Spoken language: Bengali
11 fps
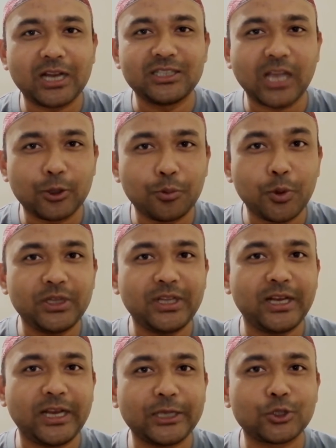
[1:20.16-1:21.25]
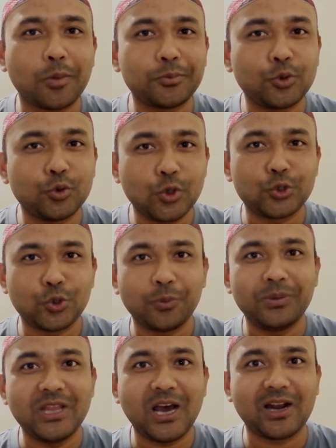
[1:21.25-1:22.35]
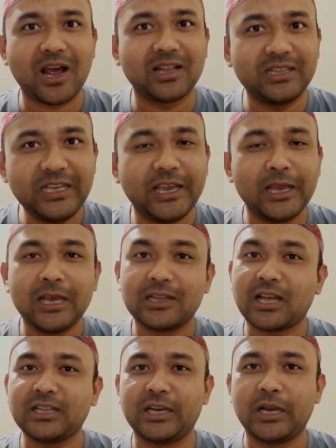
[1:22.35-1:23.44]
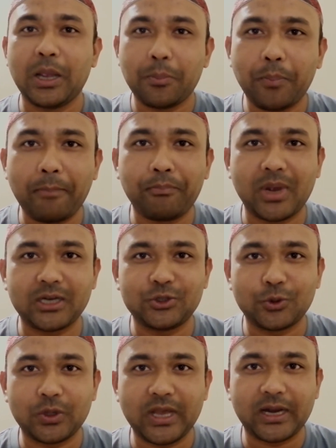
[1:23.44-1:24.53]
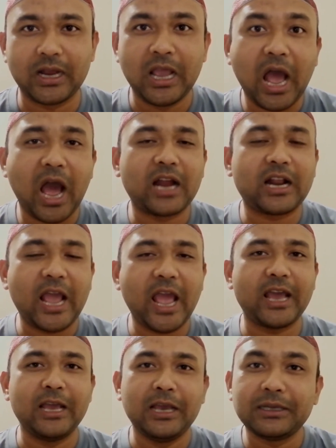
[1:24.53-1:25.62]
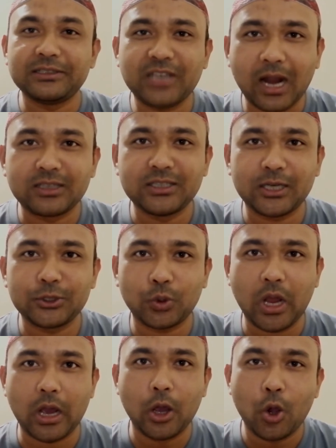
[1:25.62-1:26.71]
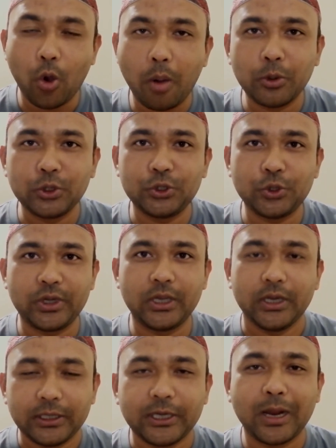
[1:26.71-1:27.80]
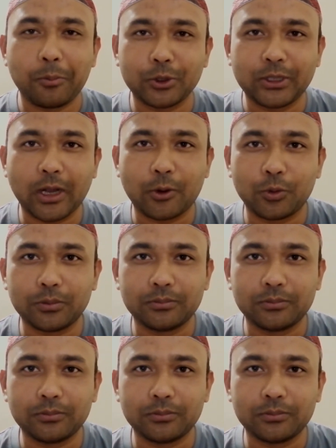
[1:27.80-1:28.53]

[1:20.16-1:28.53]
আর জাদুমণিদের এসব সুযোগ সুবিধা না দিয়ে তাদের বাপমার জন্য দেন আর হ্যাঁ যার যার সোনা অবশ্যই নিরাপদে রাখুন